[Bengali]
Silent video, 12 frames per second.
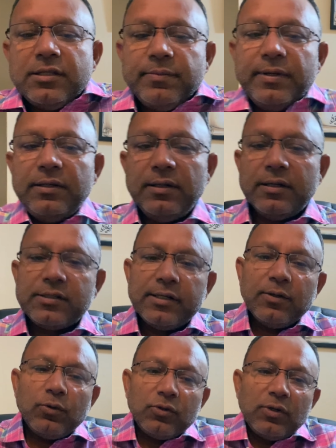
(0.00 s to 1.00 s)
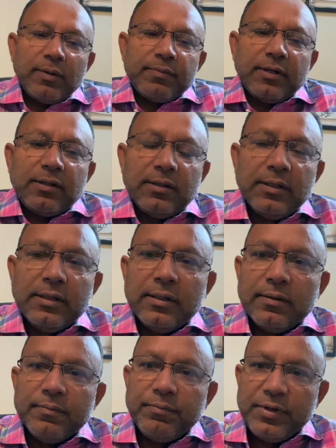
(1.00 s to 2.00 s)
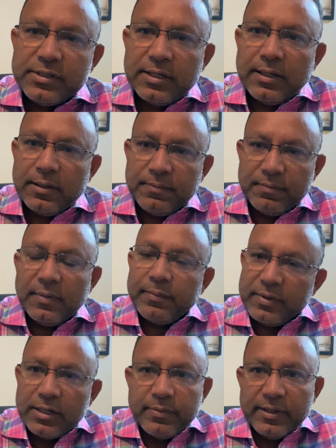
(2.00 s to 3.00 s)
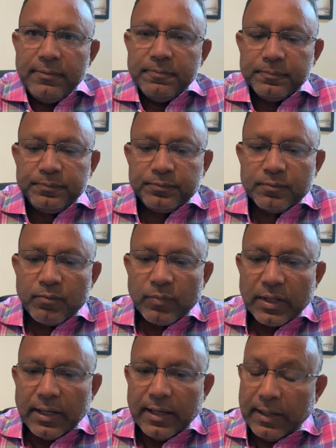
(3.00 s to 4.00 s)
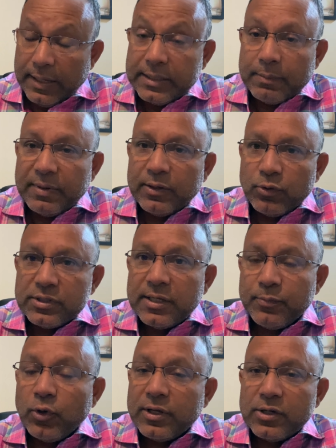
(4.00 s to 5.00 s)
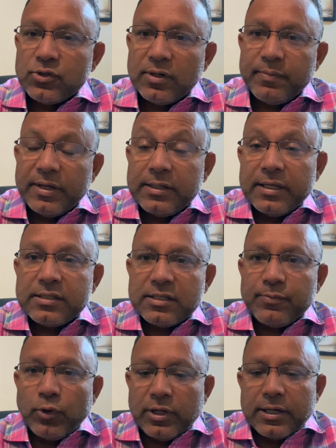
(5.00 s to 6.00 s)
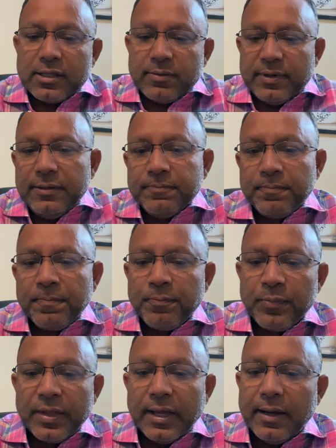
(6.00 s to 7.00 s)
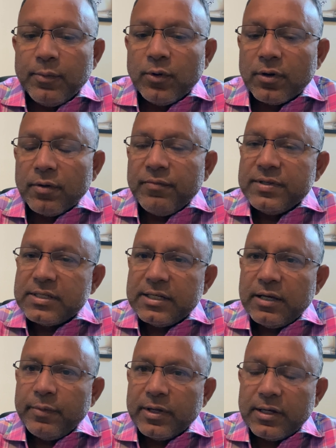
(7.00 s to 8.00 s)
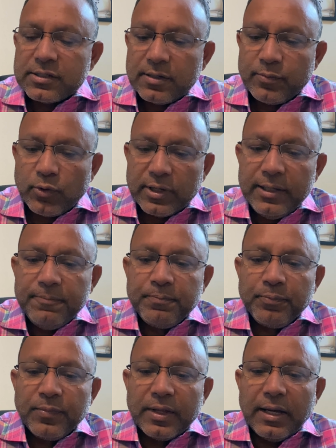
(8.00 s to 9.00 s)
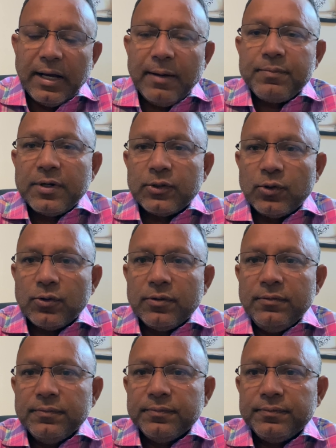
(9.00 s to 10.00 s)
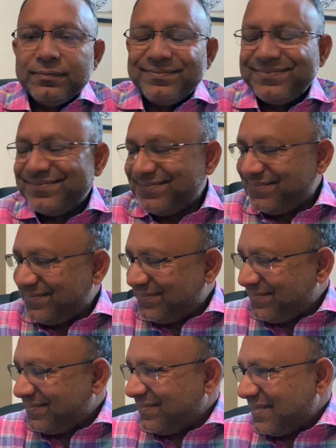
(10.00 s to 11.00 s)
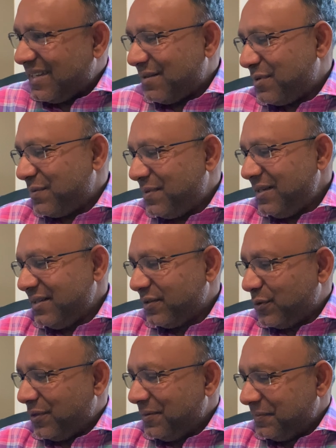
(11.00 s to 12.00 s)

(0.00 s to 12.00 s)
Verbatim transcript: দিবেন আর সেটা করতে হলে আপনার ভিসা আপনি নেবেন এটা অ্যাপ্লাই করে যে পরীক্ষার জন্য আপনি টেস্ট পরীক্ষাটা দিবেন এবং ভিসা নিয়ে আমেরিকা আসার পরে আপনার তখন হ্যাঁ বেবি গুড